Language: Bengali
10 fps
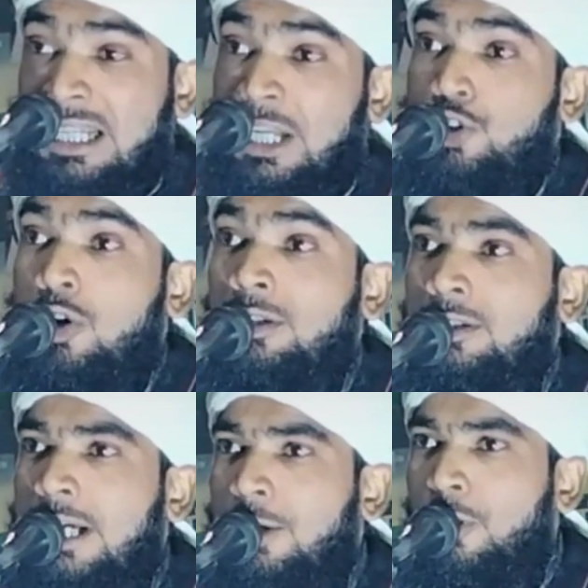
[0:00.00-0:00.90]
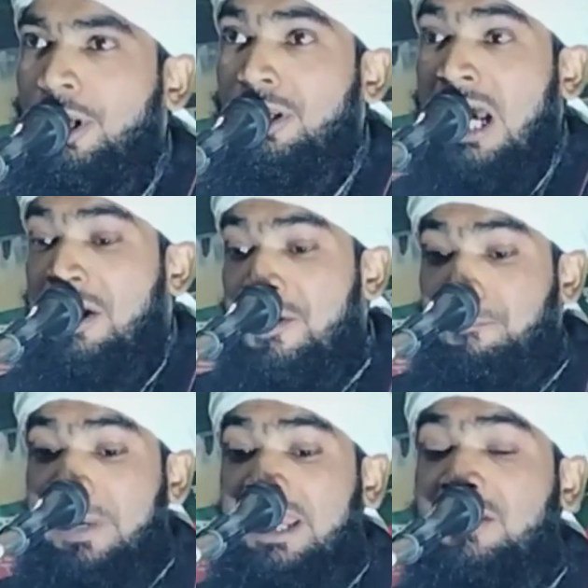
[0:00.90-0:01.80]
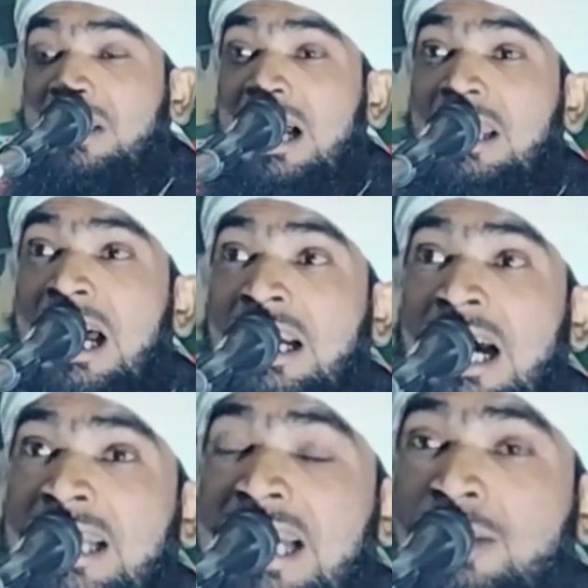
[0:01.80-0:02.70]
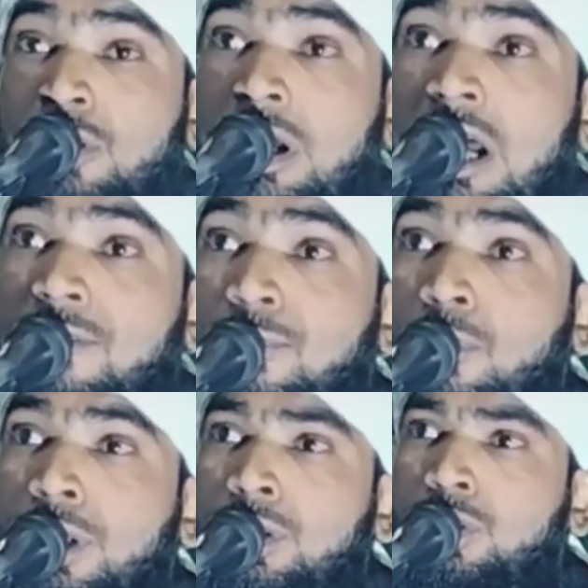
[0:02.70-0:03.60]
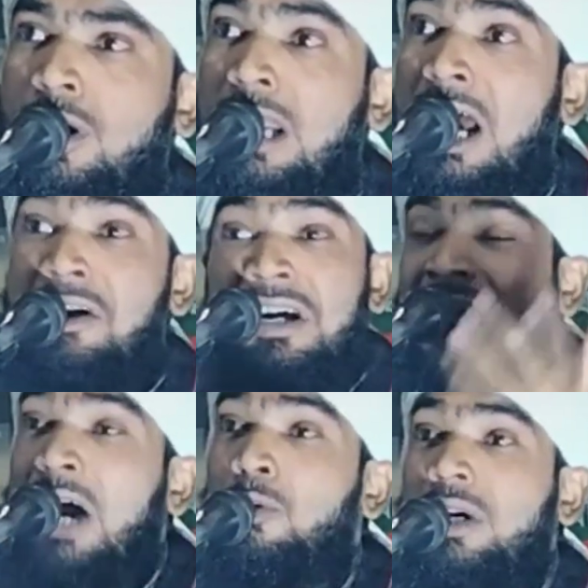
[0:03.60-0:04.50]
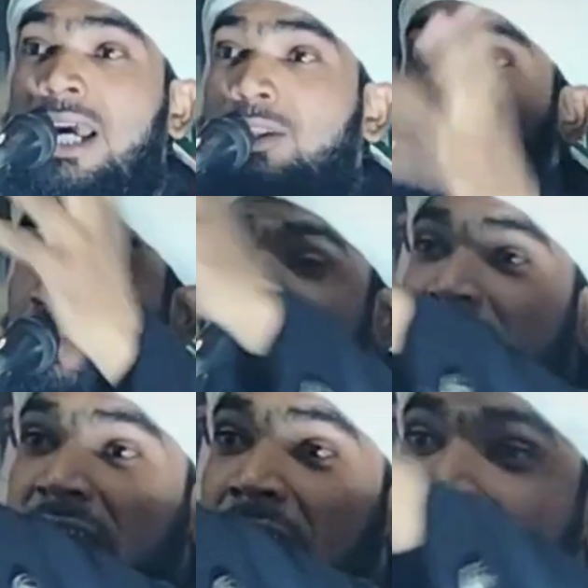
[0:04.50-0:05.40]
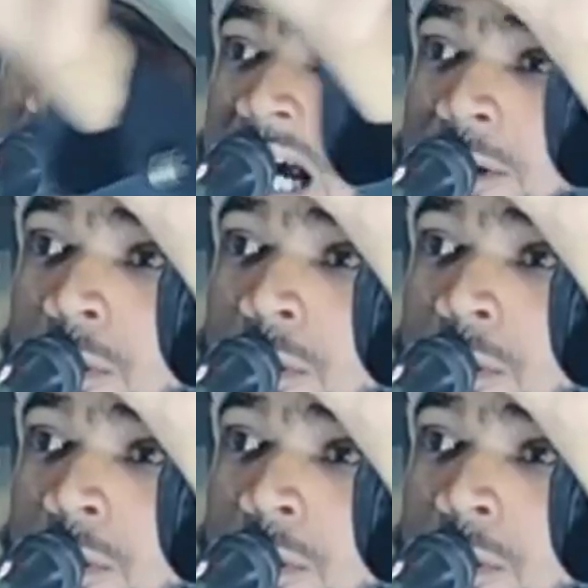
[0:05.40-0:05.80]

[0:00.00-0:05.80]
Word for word: যাদের সন্তান হয় না পীরতলা ফরিদ তলা কাউকে তুমি সেজদা